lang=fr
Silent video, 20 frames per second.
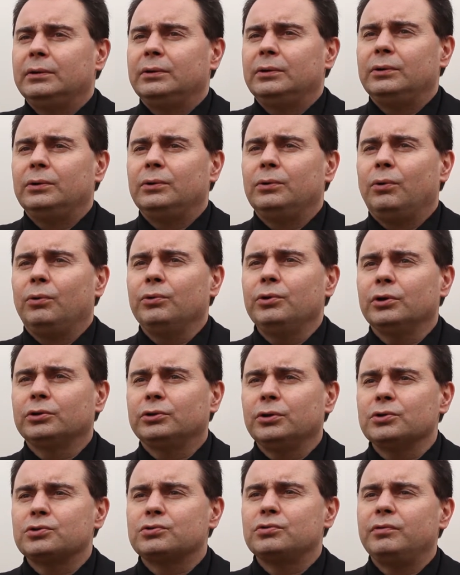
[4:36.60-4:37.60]
euh, on
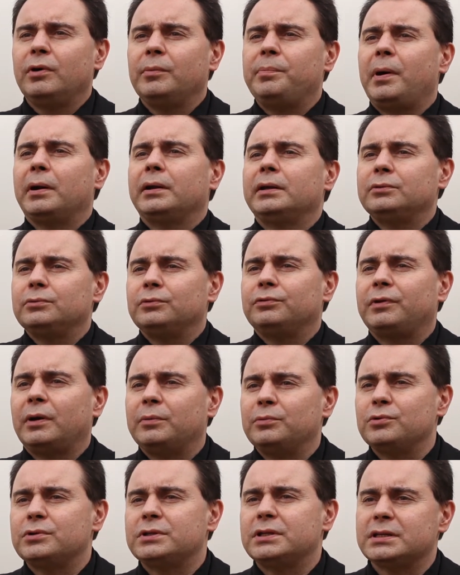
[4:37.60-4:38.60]
entend souvent parler du
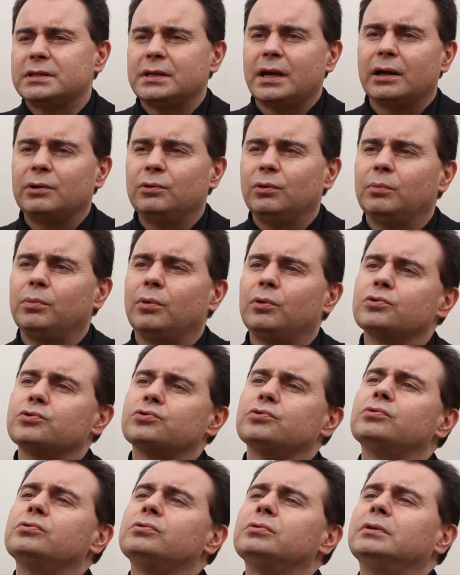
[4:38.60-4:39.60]
fameux Césaré
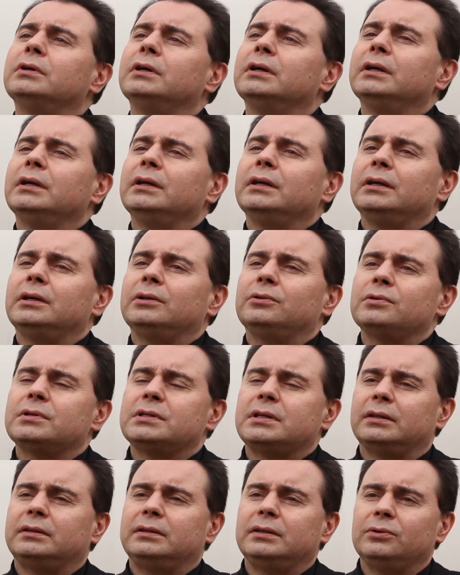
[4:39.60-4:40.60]
Lombroso et de
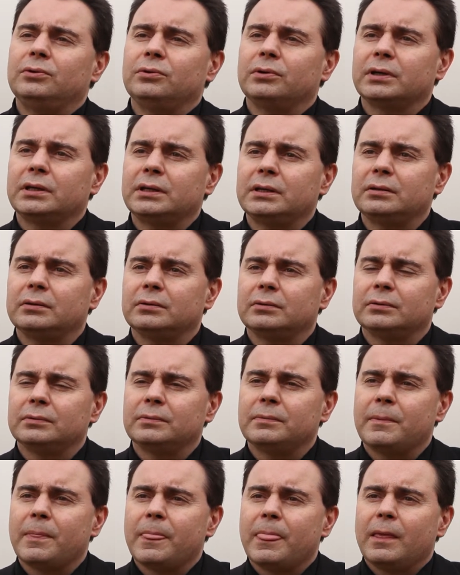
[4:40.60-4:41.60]
sa théorie
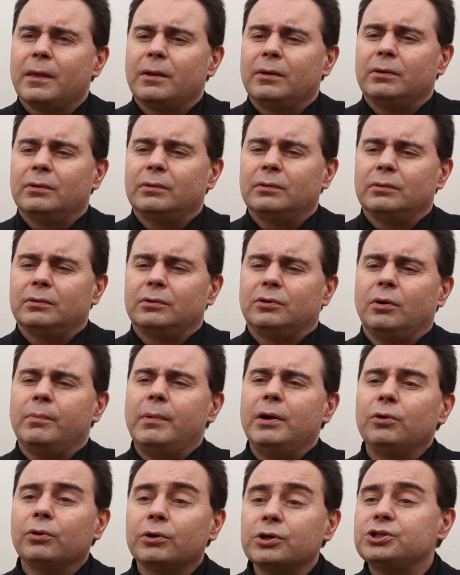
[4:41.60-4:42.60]
euh, euh,
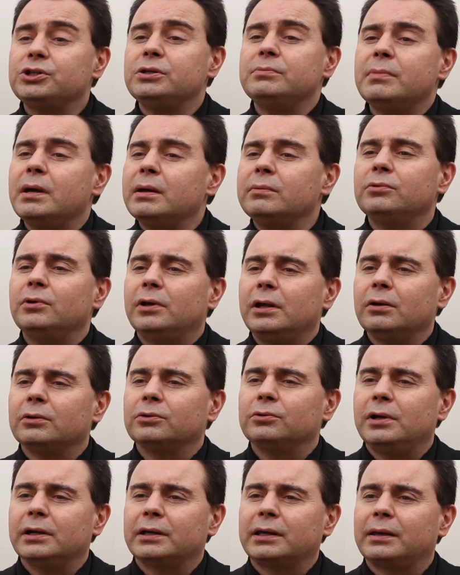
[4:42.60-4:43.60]
comme à l'origine même de
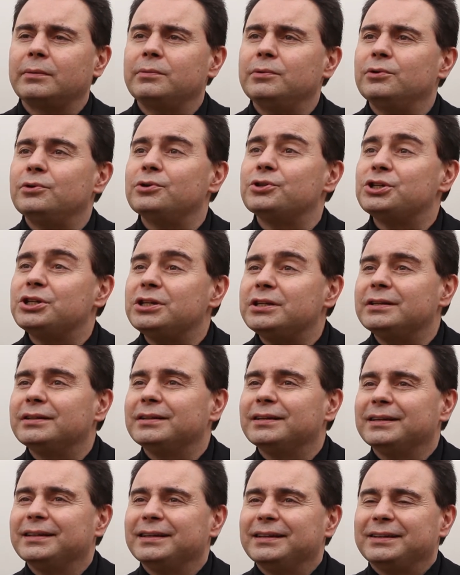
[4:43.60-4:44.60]
d'ailleurs de la criminologie,
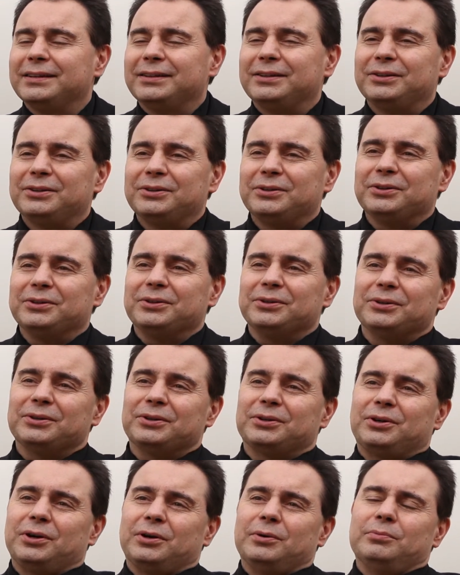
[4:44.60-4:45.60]

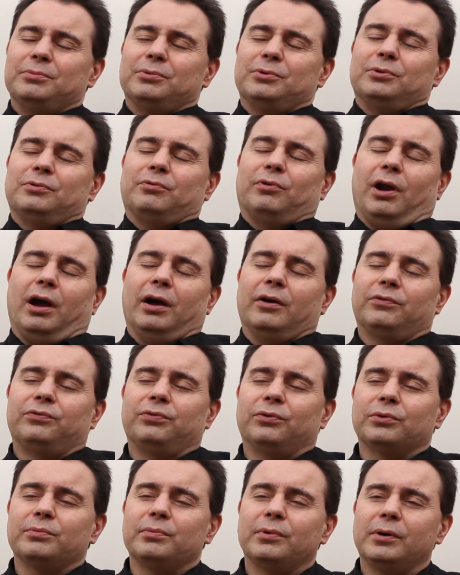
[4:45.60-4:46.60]
comme voilà, un
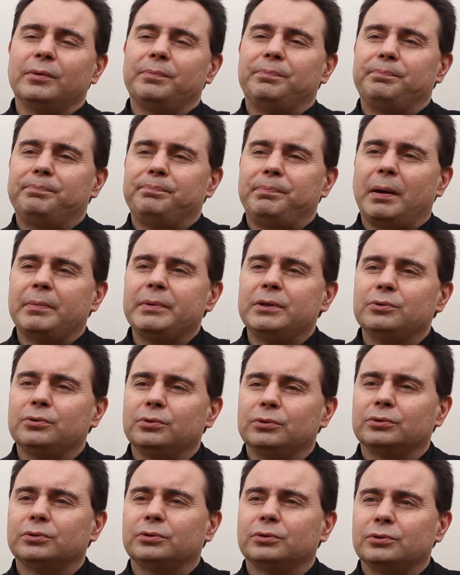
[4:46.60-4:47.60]
fondement parmi
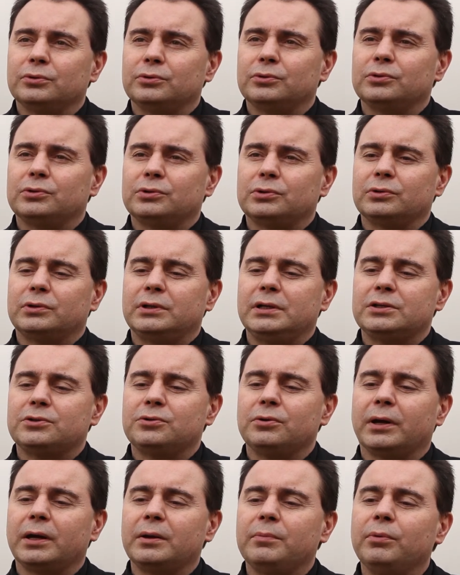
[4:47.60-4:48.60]
d'autres de ce qui
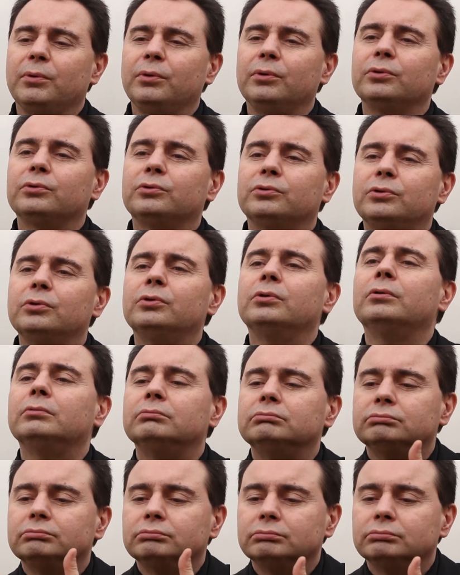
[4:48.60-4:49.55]
serait bon de